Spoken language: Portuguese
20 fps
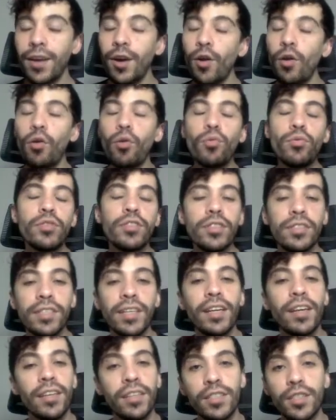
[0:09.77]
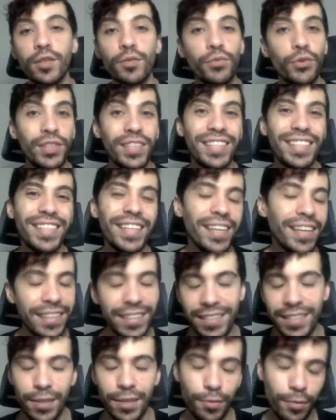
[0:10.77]
ou de seletivo,
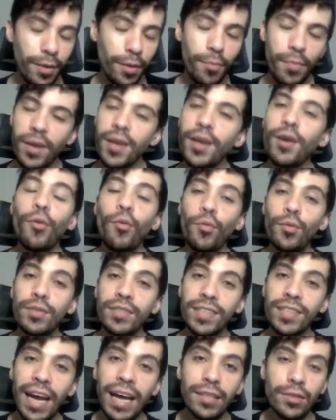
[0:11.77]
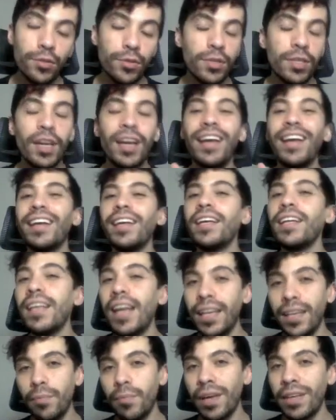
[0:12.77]
seleção também em alguns casos, que
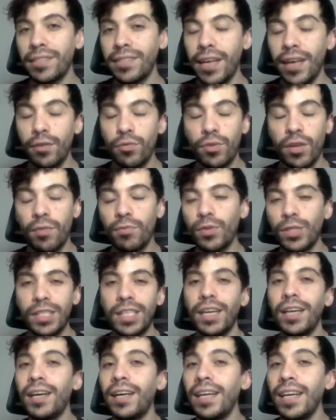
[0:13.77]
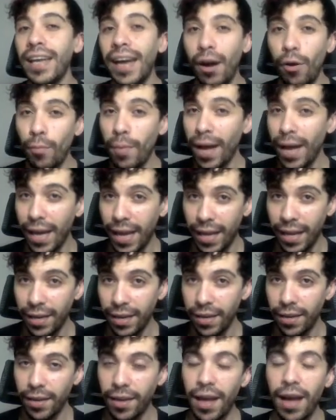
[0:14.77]
nada mais é do que você criar uma
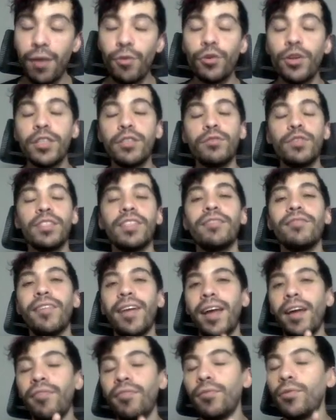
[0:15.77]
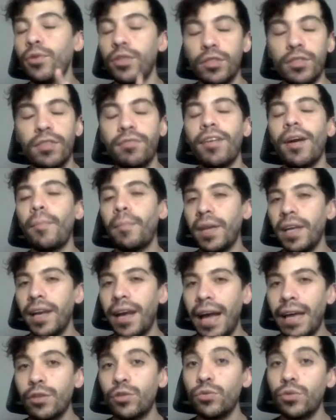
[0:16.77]
área aonde você vai onde você vai
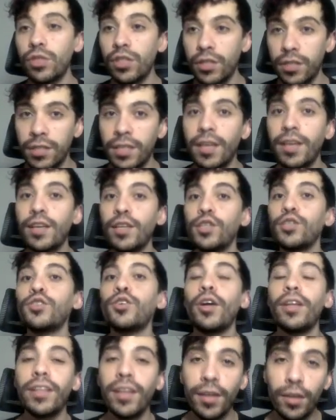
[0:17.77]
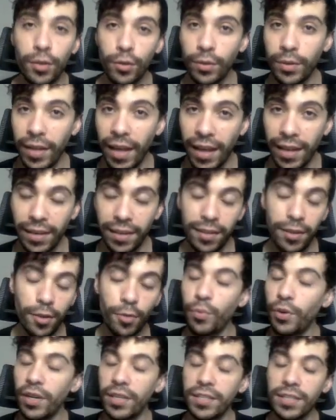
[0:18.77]
aplicar ajustes só dentro dela. Então,
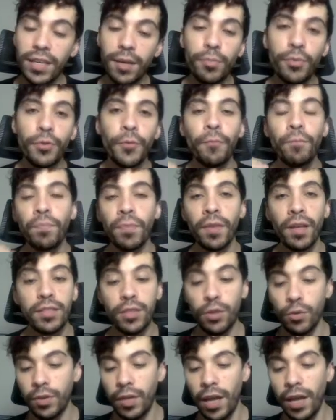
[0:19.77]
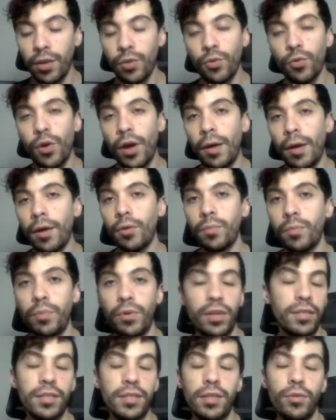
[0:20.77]
por exemplo, se eu tenho, por
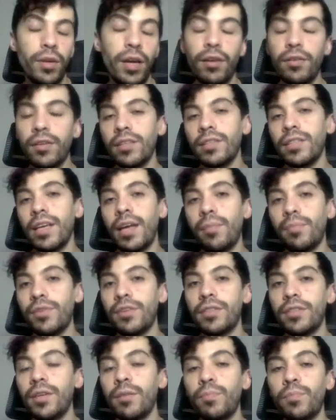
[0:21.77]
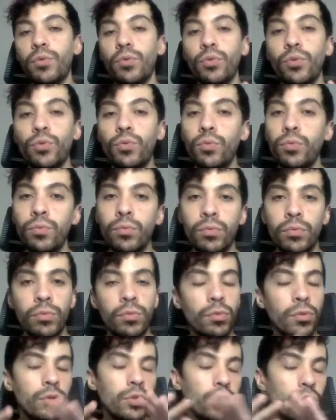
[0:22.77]
exemplo, eu quero desenhar, por exemplo,
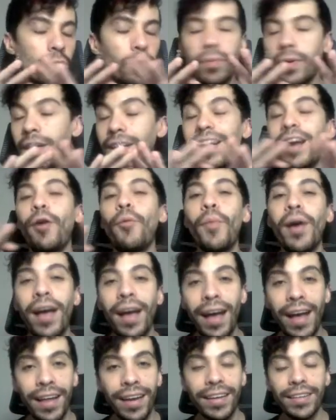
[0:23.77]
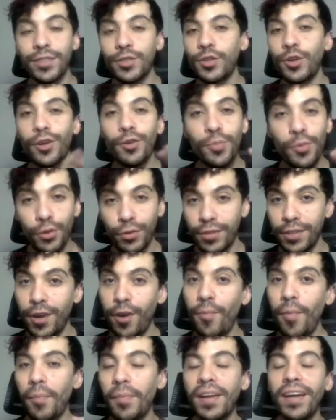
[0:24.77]
um, um, criar uma área só no meu céu
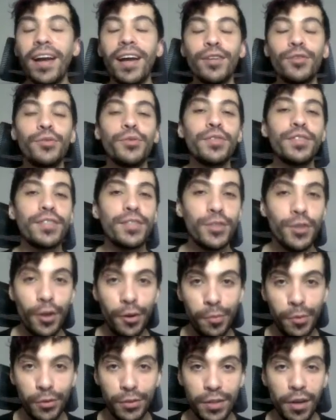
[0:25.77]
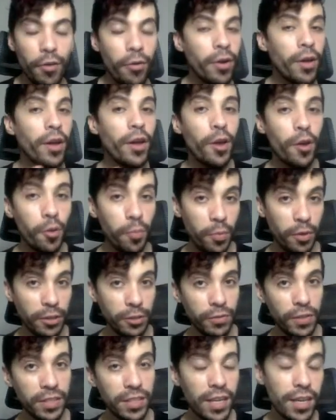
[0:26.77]
para aplicar ajuste só no meu céu. Eu
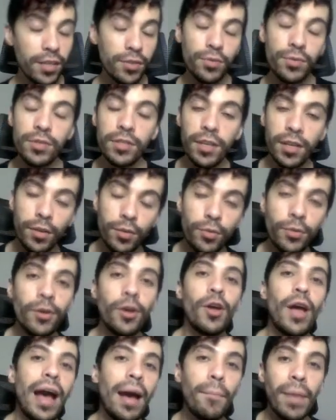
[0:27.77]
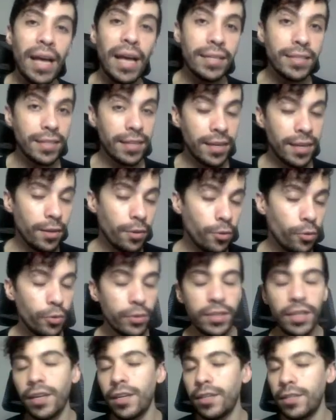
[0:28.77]
posso fazer isso usando a máscara ou
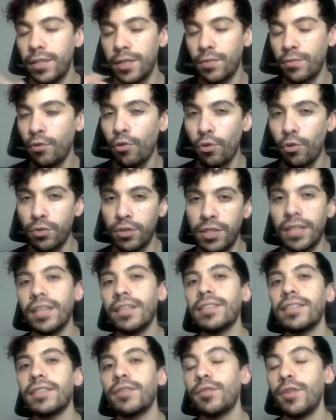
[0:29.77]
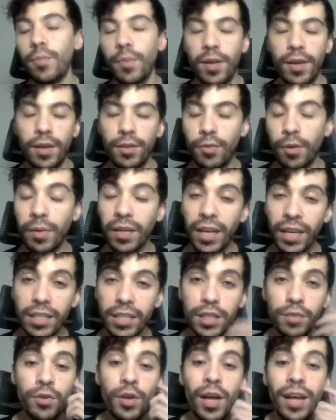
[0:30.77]
seletivo ou seleção, dependendo do
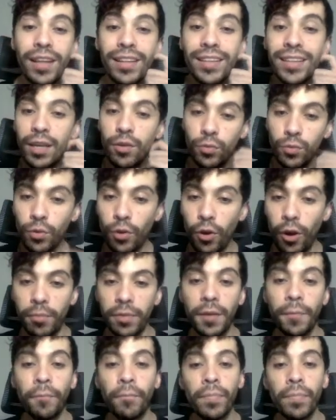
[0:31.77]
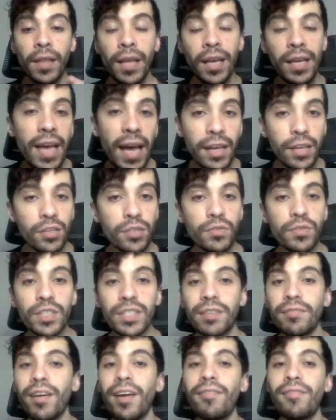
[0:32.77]
aplicativo, tem um nome. E é isso que
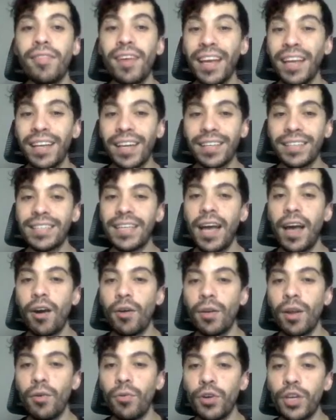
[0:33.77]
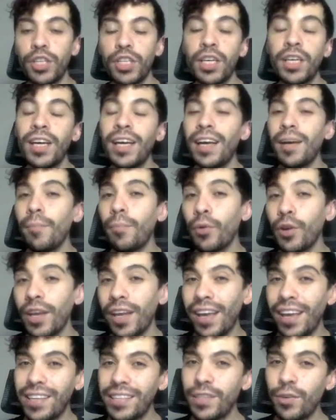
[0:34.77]
você vai ver aqui nessa aula hoje, porque
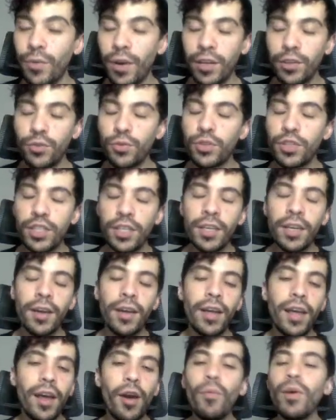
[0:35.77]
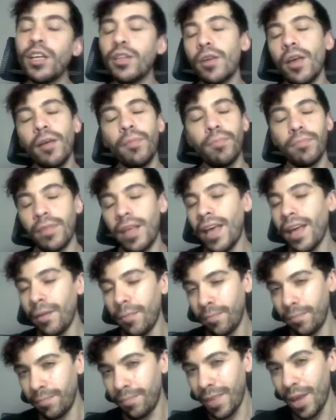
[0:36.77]
esse é um ajuste, é o, é, é,
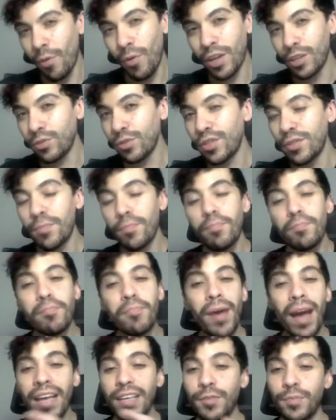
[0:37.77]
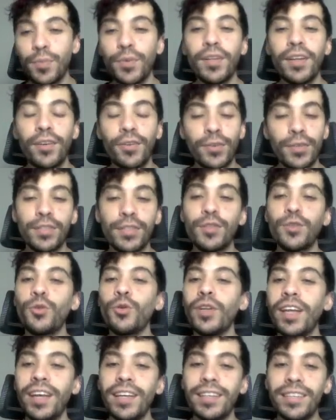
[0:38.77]
é o ajuste mais poderoso de
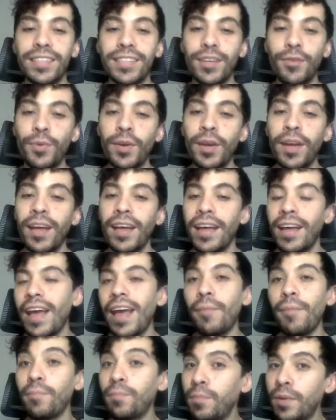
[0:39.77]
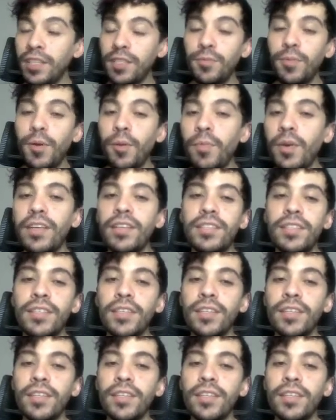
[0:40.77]
toda a edição é principalmente